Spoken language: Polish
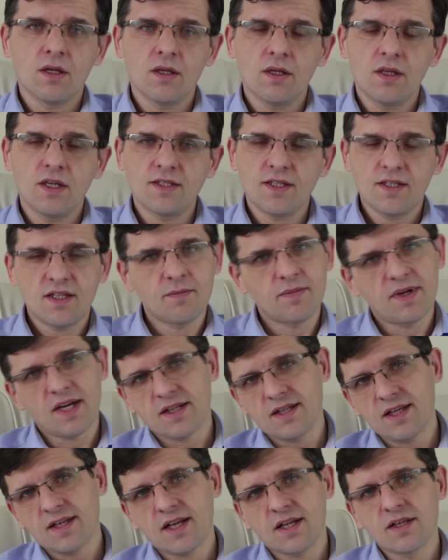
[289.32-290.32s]
Niestety
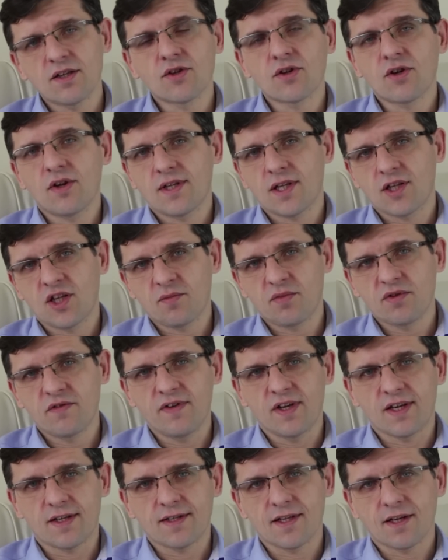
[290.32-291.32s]
praktyka nie do końca to
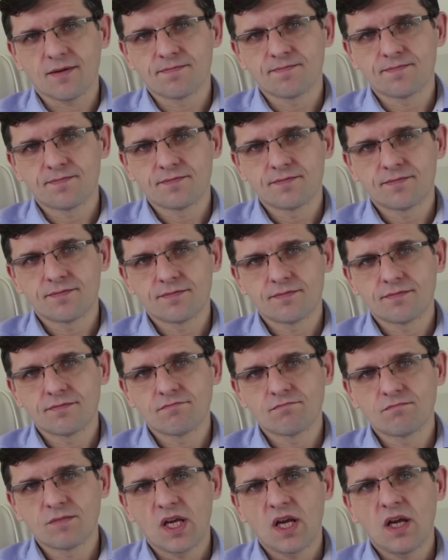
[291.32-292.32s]
potwierdza.
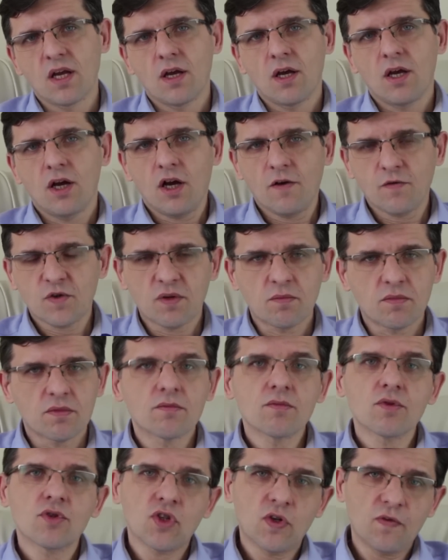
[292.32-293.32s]
Owszem,
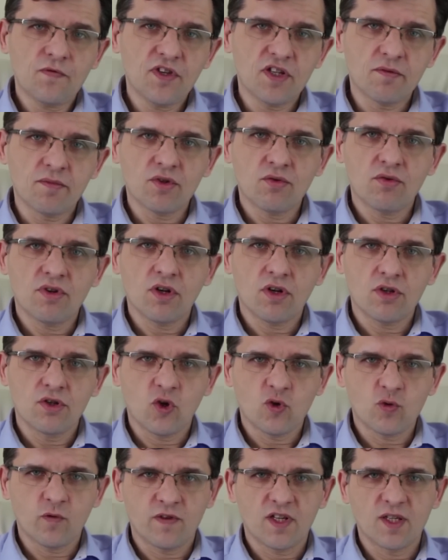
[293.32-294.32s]
są firmy, które
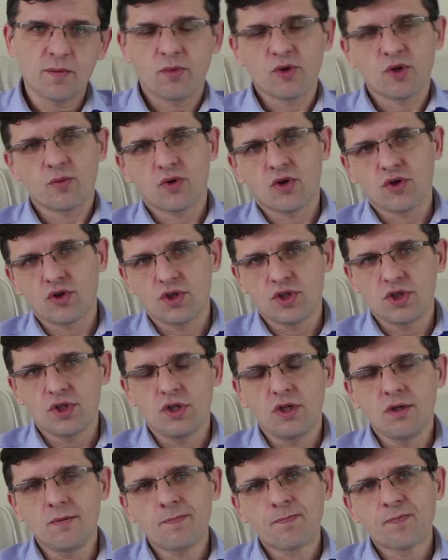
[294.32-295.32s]
odniosły w ten sposób
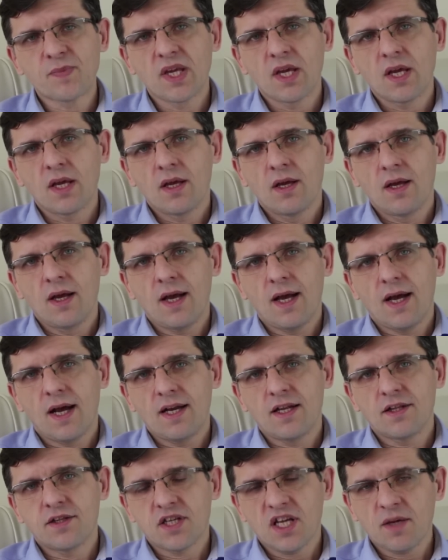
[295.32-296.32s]
korzyści,
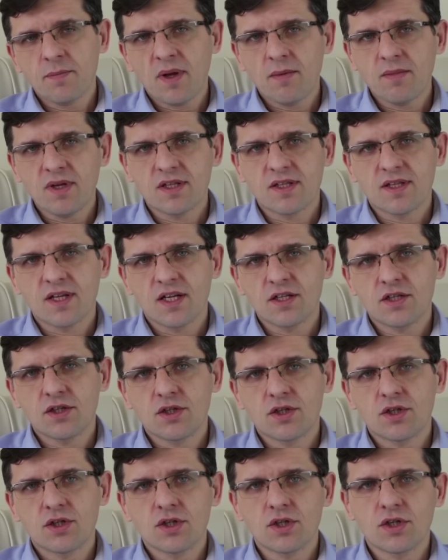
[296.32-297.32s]
ale trzeba
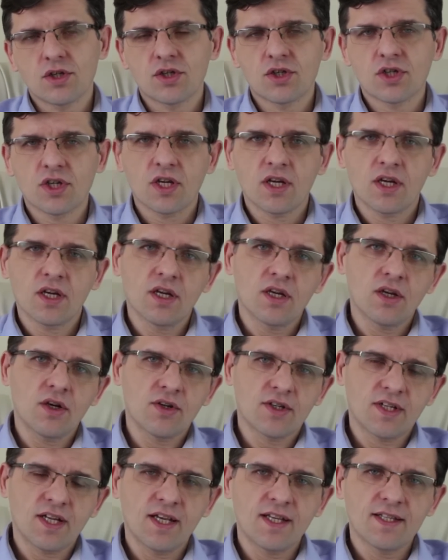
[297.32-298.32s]
pamiętać, że
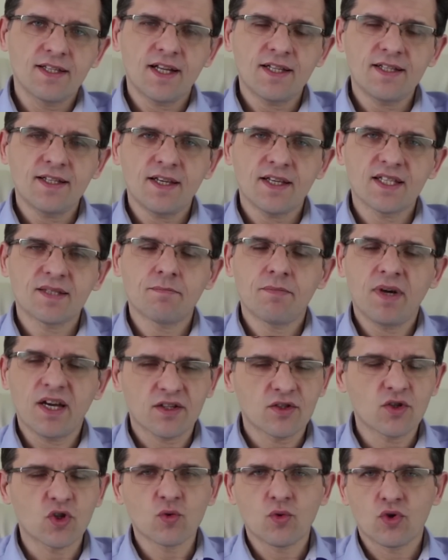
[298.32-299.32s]
organizacja jest
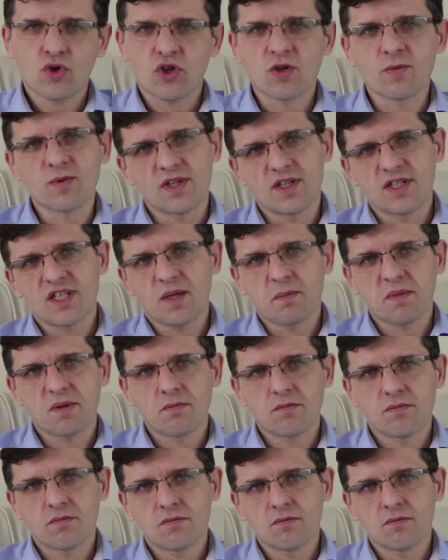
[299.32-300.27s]
bardzo złożonym systemem.